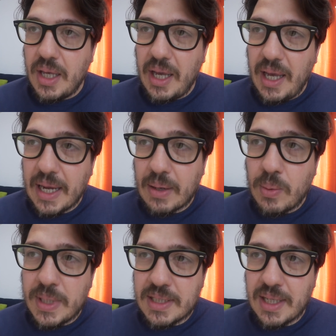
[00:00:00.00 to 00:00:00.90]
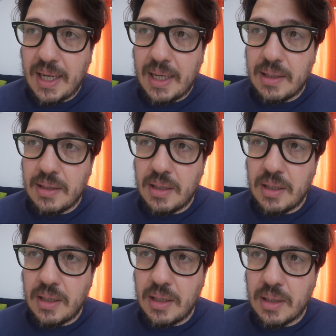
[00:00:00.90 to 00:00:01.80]
e
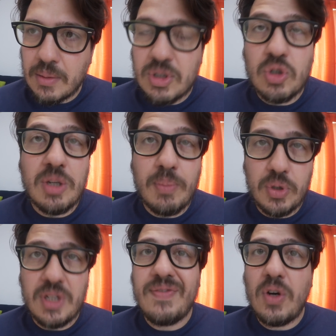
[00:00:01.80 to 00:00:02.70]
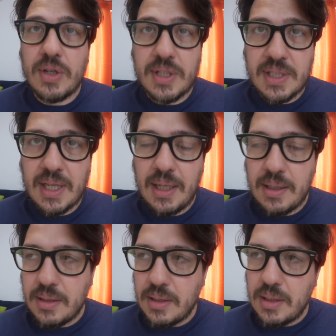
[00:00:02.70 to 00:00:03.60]
questa, uh, questo tipo di
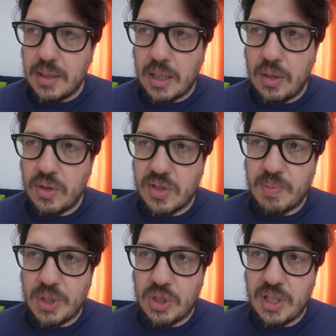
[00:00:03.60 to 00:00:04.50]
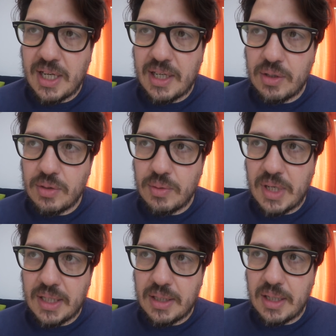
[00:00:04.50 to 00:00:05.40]
forza che loro sprigioneranno
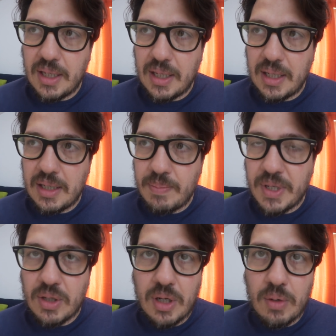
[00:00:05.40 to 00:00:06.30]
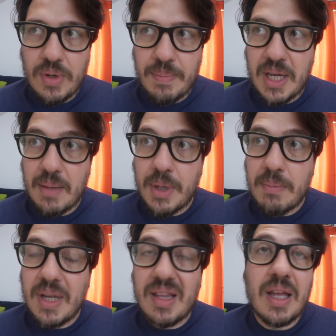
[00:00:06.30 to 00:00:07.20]
durante il periodo della luna piena
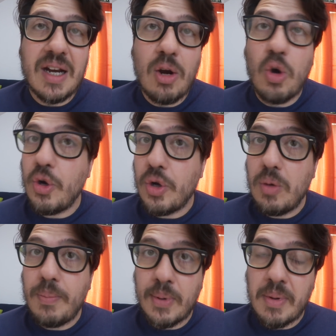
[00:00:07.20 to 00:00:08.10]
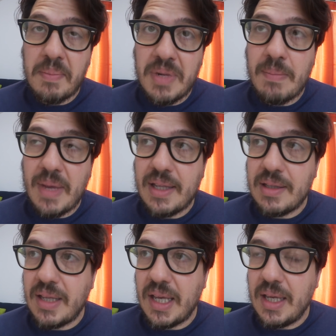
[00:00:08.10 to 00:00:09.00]
permetterà loro
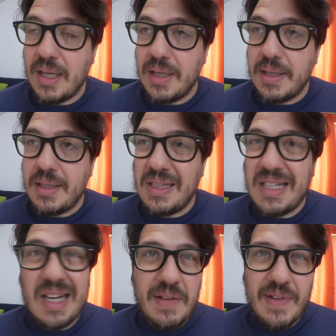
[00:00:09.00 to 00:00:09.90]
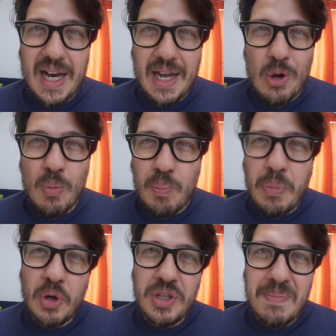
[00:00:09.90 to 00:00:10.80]
probabilmente di levare un
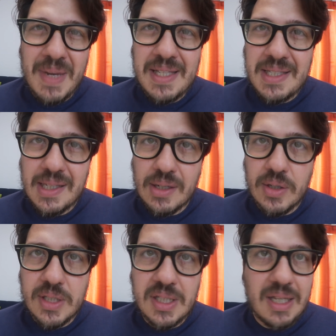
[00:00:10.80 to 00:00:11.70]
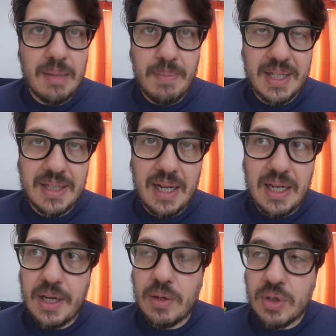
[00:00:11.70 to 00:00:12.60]
po' di pezzi grossi dalla
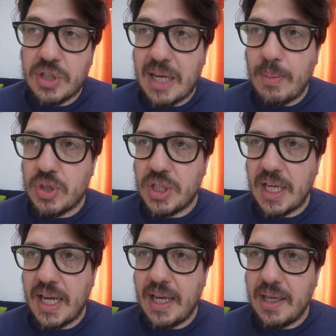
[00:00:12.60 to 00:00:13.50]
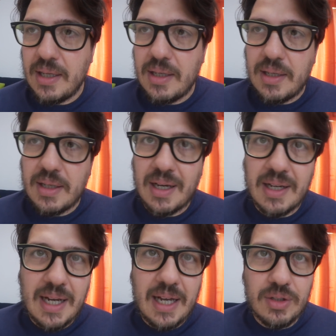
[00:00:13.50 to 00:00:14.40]
battaglia. Ricordiamoci che
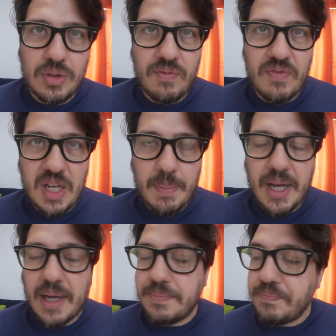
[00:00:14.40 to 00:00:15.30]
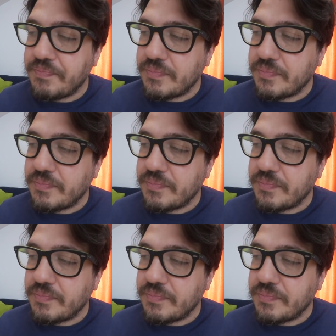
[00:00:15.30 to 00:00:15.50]
Cangatto e Vipera